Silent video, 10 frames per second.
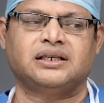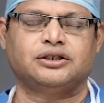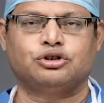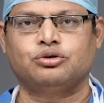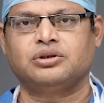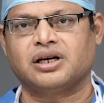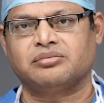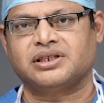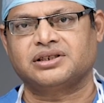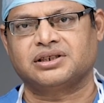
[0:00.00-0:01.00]
ఈ టూ
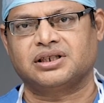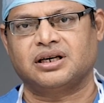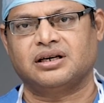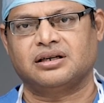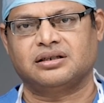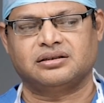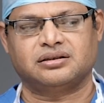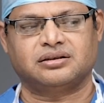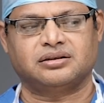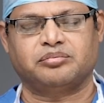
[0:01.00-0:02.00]
డైమెన్షనల్
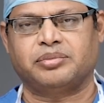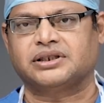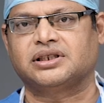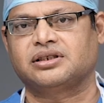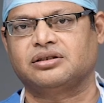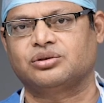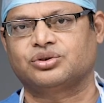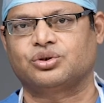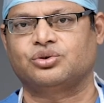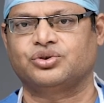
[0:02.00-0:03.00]
పద్ధతిలో
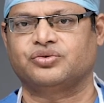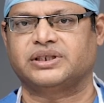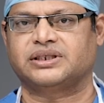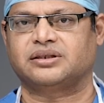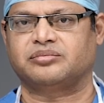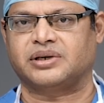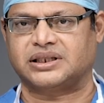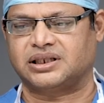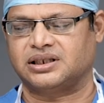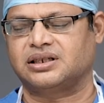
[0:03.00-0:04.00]
స్క్రూస్ వేసే
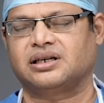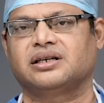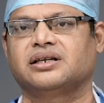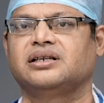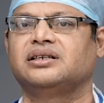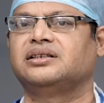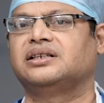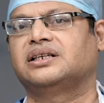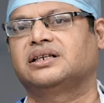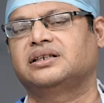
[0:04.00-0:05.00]
మెథడ్ కంటే
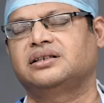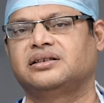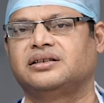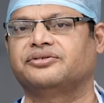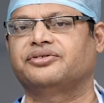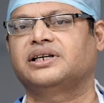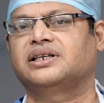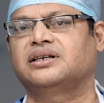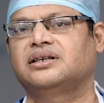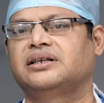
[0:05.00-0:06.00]
దీనికి
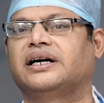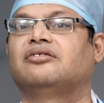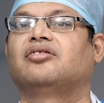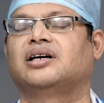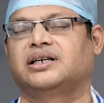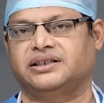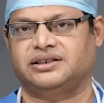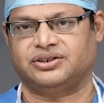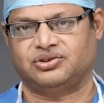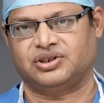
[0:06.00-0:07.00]
డెఫినెట్గా
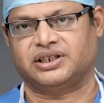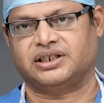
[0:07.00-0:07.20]
అడ్వాంటేజెస్